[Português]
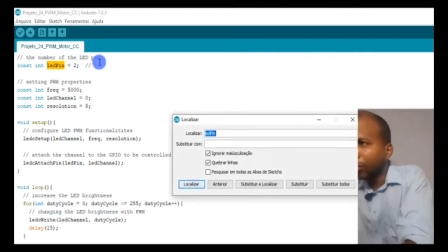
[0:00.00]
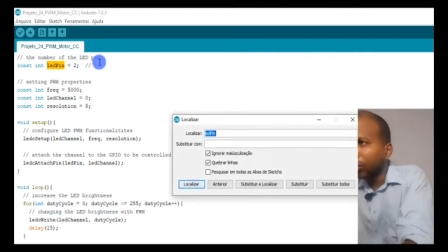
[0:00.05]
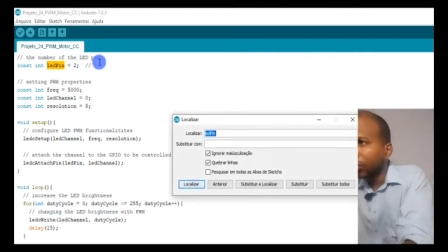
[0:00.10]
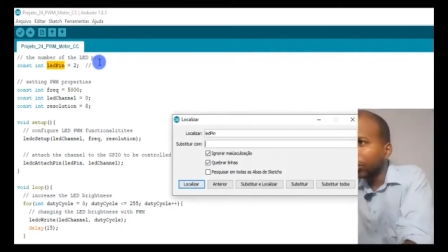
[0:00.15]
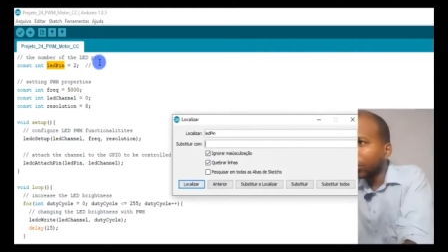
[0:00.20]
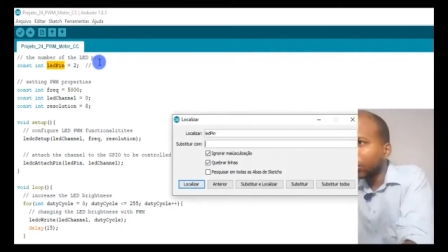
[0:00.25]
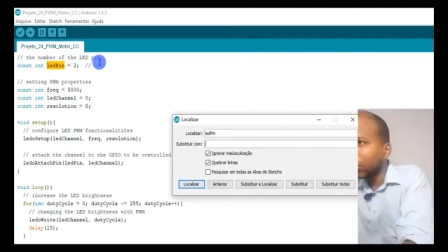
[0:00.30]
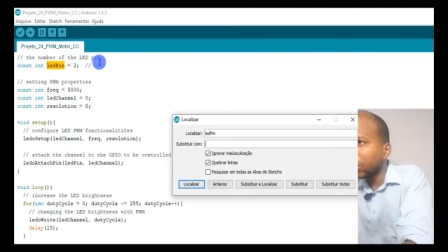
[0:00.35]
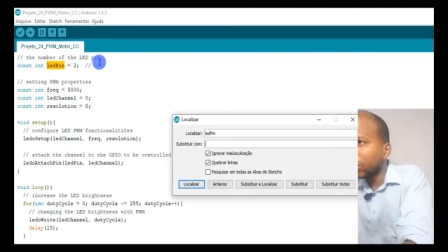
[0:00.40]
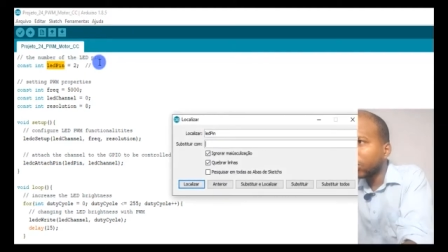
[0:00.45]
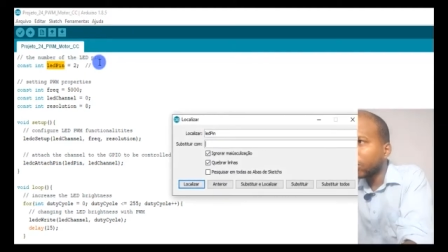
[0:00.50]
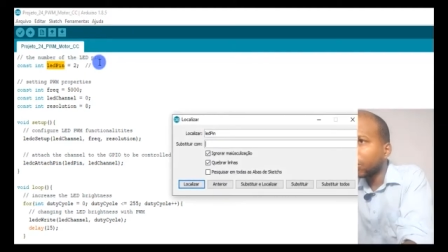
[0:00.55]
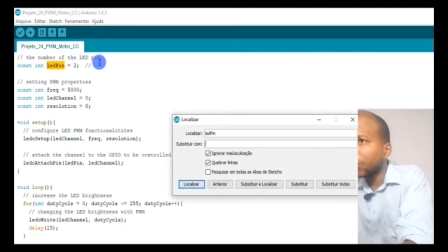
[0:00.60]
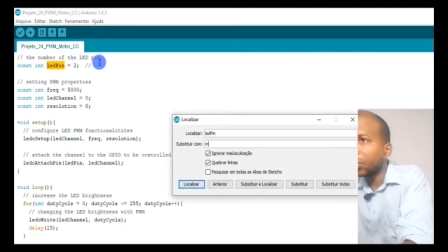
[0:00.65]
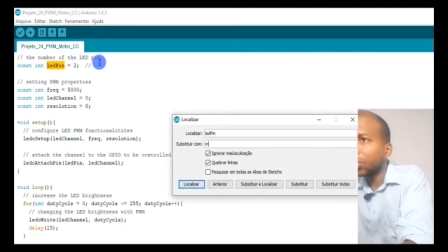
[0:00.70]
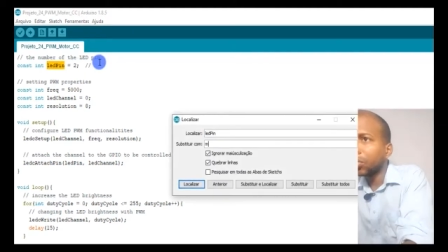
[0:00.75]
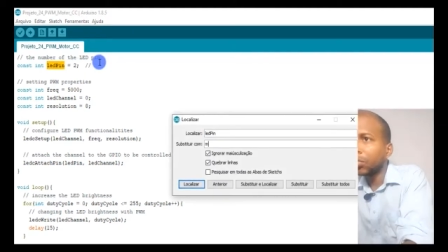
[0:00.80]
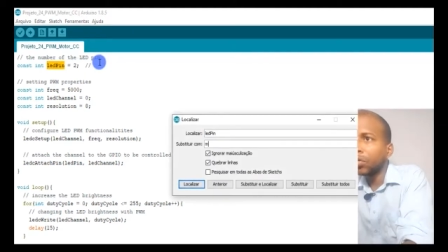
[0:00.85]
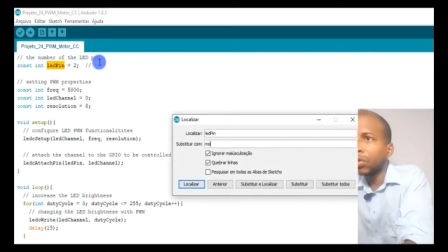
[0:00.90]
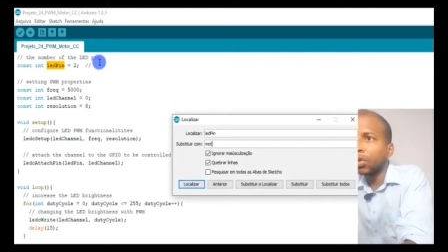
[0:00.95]
Motor,
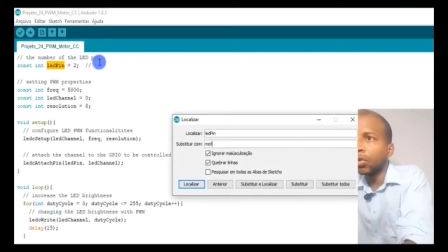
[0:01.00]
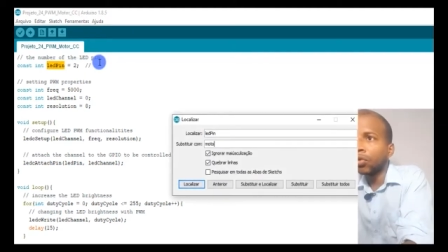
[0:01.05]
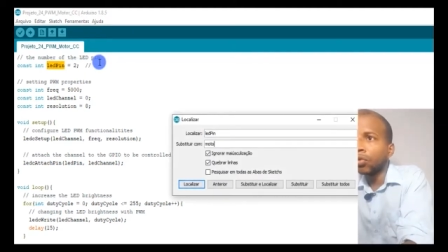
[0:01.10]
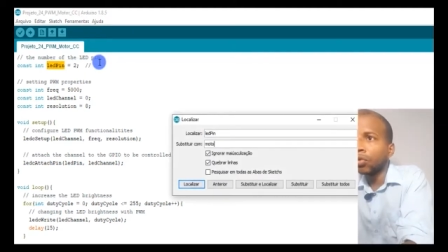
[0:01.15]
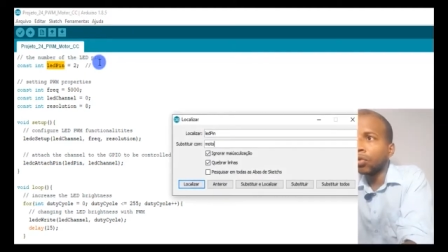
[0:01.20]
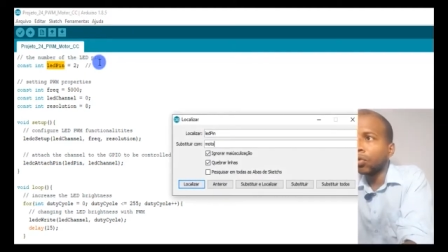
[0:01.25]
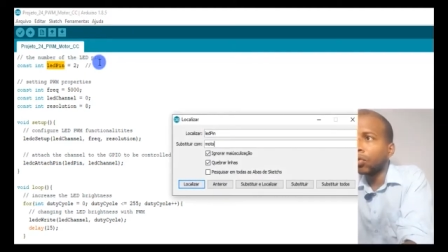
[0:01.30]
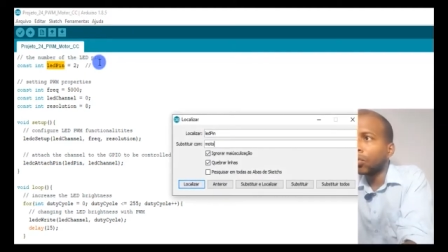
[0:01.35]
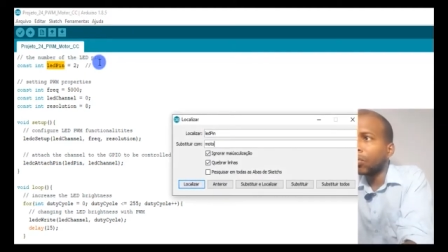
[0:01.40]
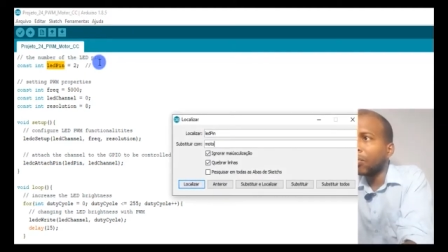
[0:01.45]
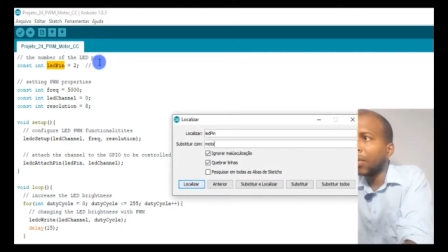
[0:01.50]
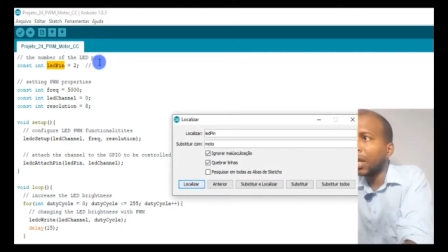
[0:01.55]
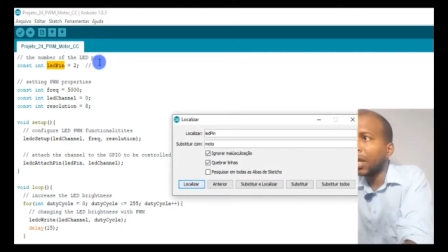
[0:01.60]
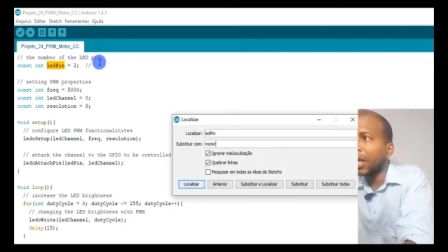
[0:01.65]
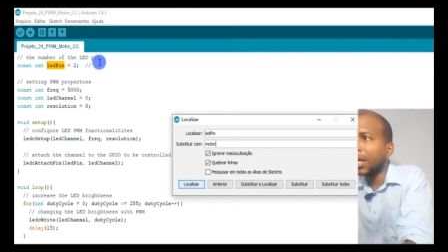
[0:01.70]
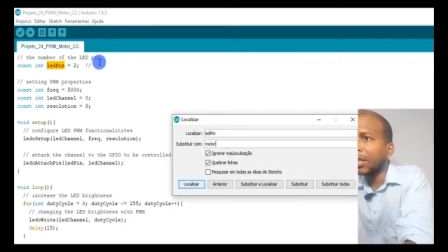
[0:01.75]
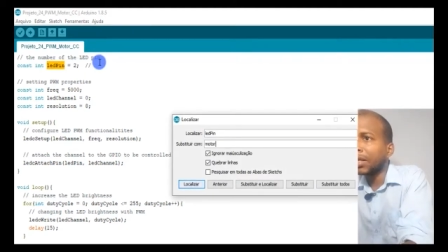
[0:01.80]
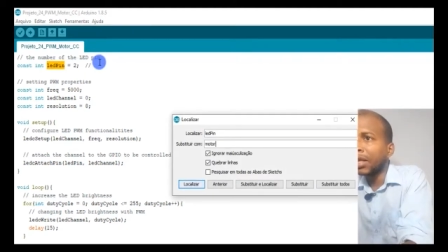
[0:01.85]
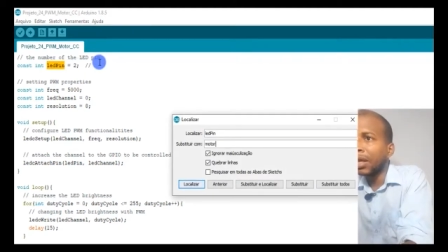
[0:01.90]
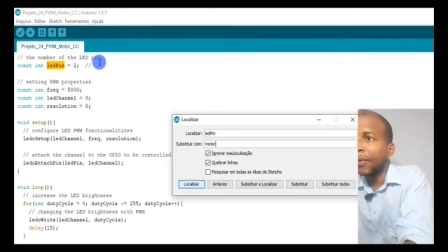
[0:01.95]
substitui todos,
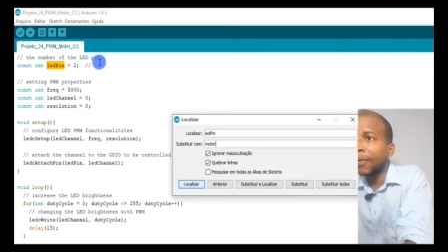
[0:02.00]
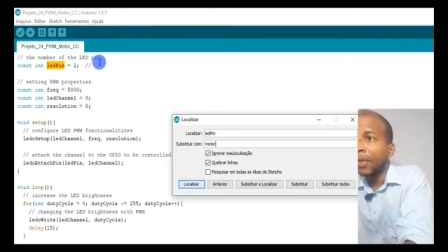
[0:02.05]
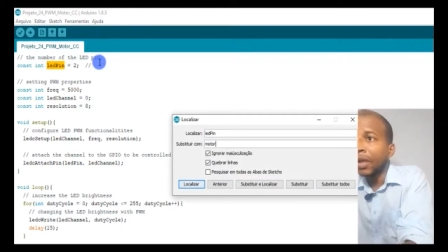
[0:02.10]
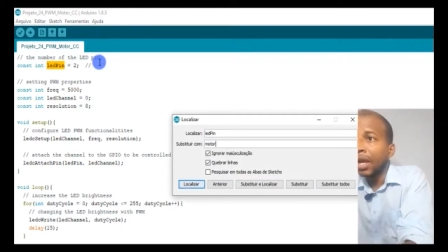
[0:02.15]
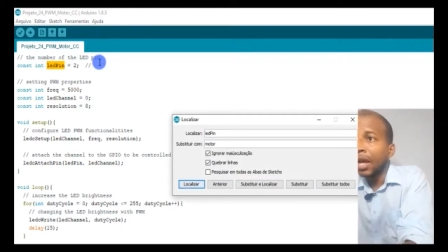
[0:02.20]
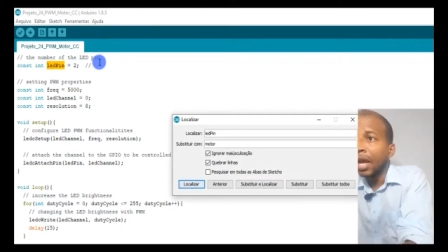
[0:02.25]
beleza.